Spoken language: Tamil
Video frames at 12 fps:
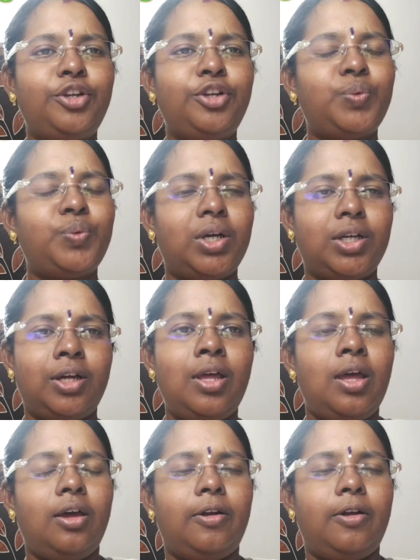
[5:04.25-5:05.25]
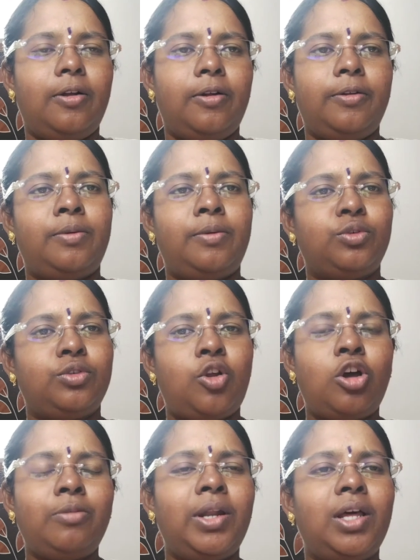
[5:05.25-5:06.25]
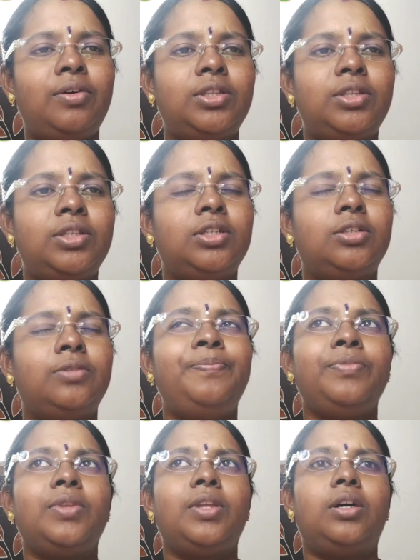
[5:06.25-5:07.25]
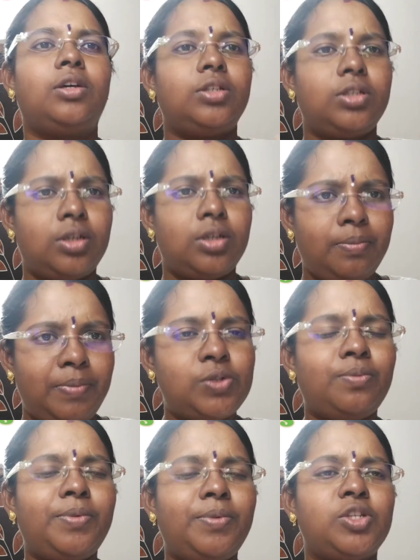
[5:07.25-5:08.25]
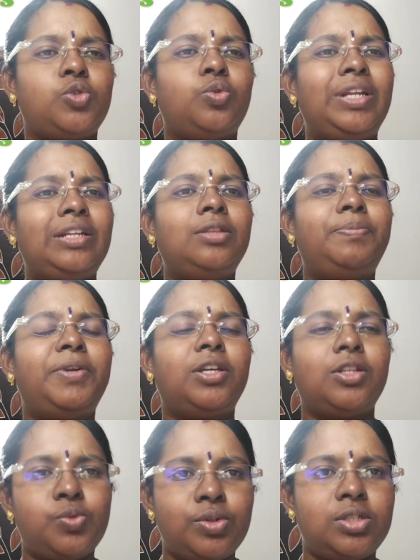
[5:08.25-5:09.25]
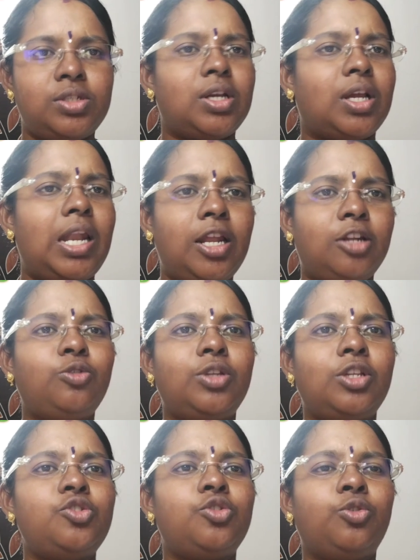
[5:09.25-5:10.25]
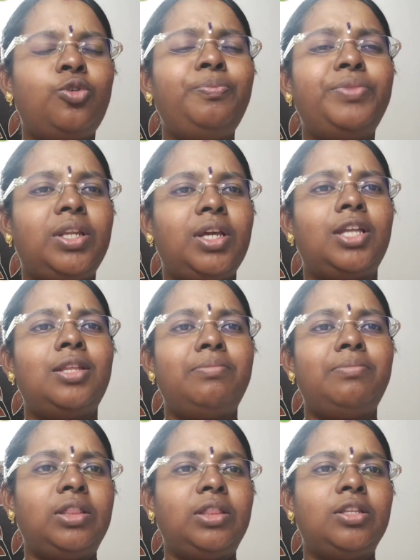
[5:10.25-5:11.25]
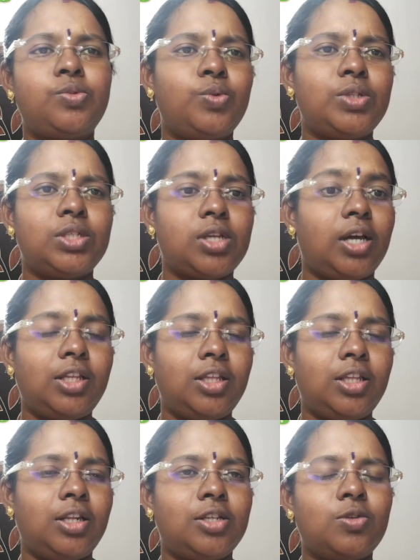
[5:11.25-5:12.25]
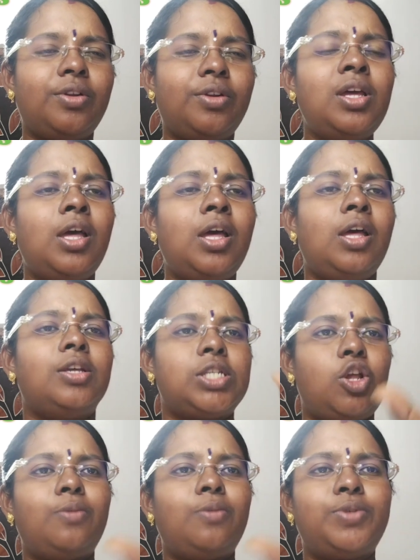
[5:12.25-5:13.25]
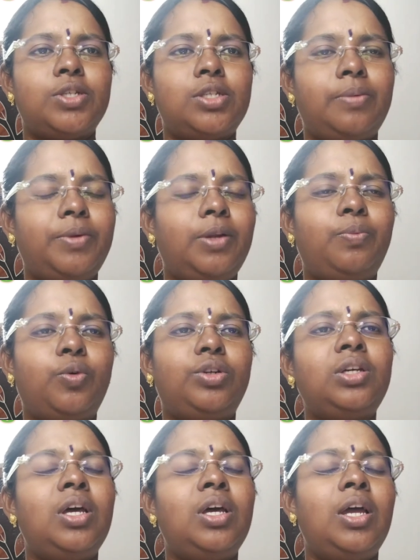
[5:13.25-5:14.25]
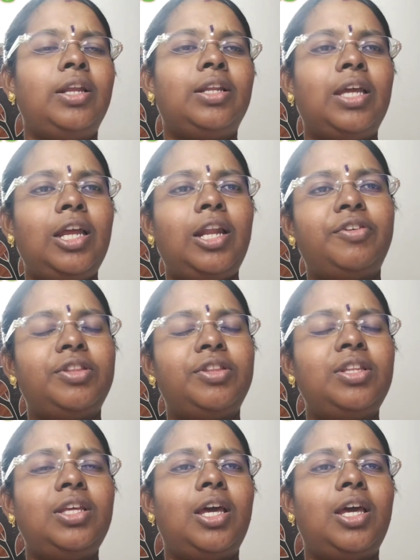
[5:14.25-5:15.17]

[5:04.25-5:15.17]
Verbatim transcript: எழுதுவாங்க நம்ம நார்மலாக வந்து ப்ளஸ் ஒன் ப்ளஸ் டூ டென்த் படிக்கிற ஸ்டூடெண்ட்ஸுக்கு எல்லாருக்கும் தெரிஞ்சிருக்கும் தெரியாத மற்ற ஸ்டூடெண்ட்ஸ்க்காக தான் இதை நான் சொல்கிறேன் சினாப்சஸ் அப்படின்னு போட்டு கீழே வந்து